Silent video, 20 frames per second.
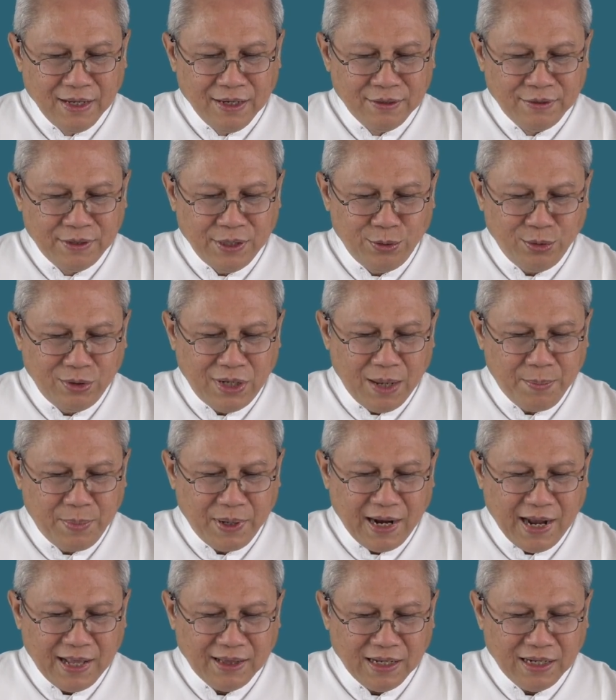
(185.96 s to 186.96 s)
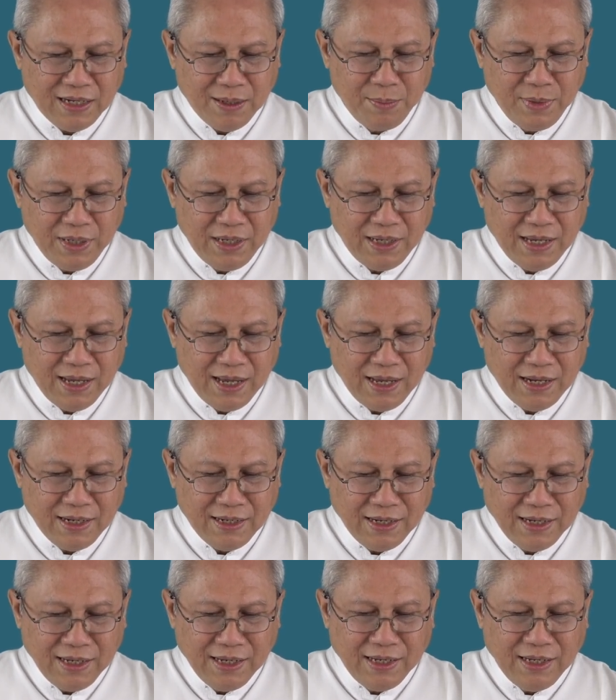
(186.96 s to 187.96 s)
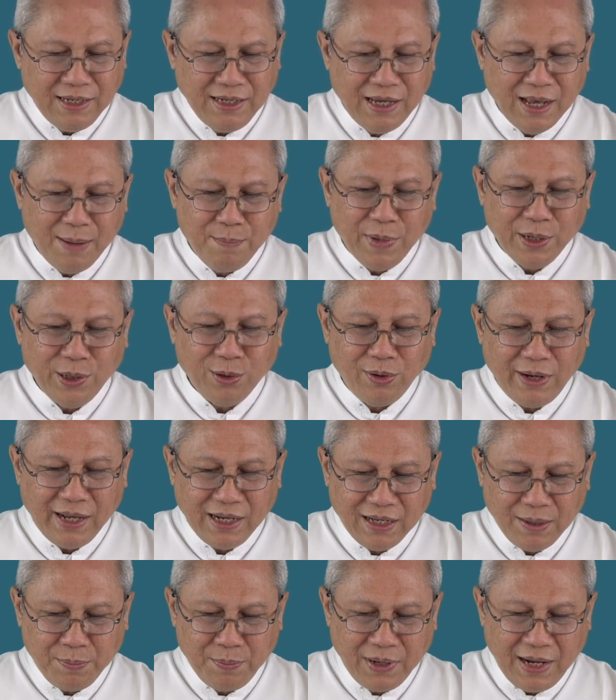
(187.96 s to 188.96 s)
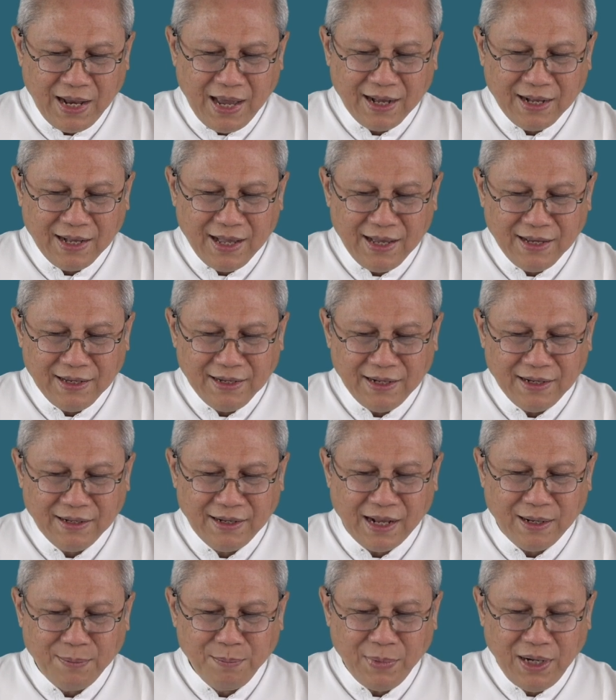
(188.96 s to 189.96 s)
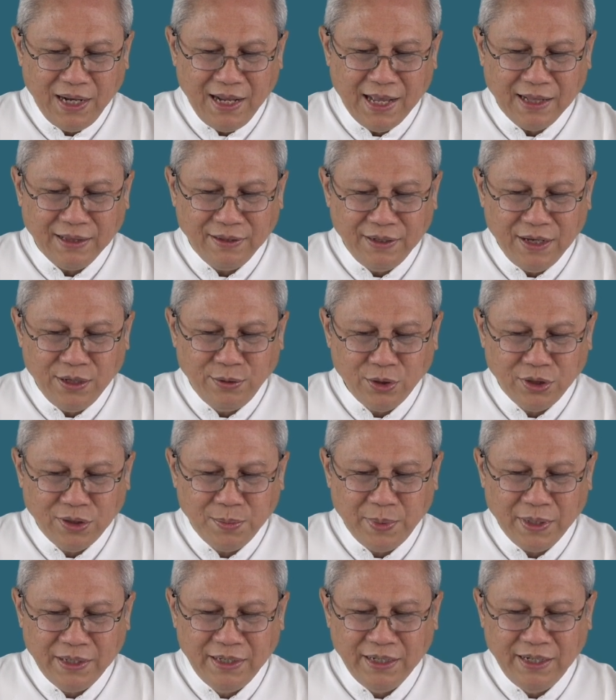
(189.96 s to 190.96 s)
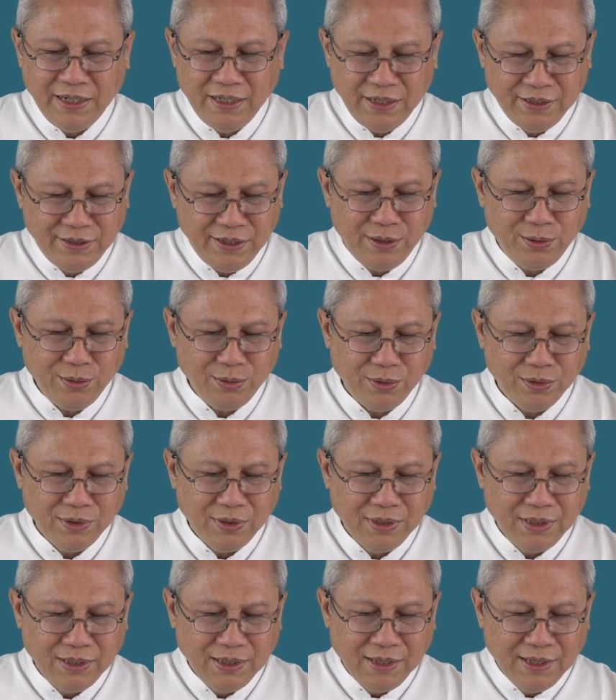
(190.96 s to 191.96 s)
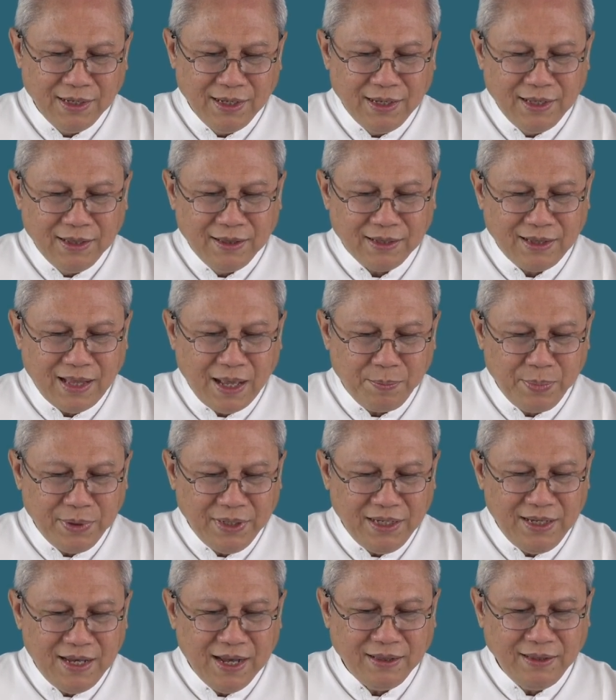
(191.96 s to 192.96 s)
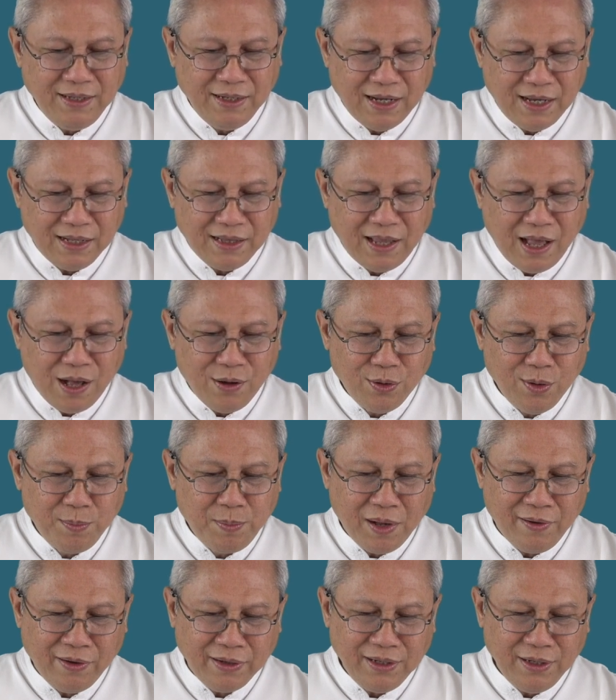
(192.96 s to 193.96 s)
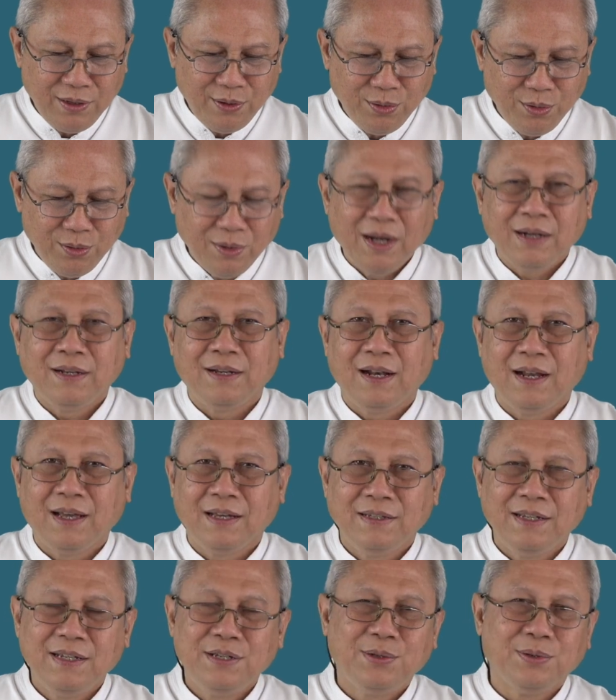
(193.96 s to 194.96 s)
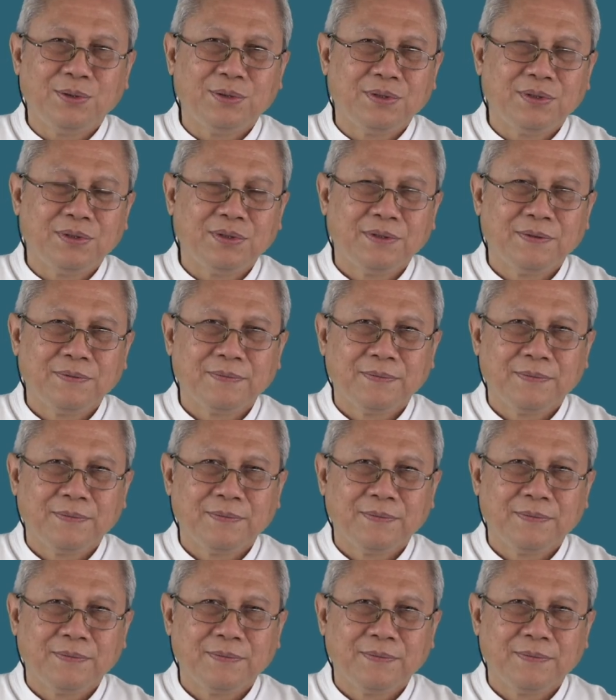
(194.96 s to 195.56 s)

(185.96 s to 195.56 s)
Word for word: Sesudah berkata demikian, ia menoleh ke belakang dan melihat Yesus berdiri di situ. Tetapi ia tidak tahu bahwa itu adalah Yesus.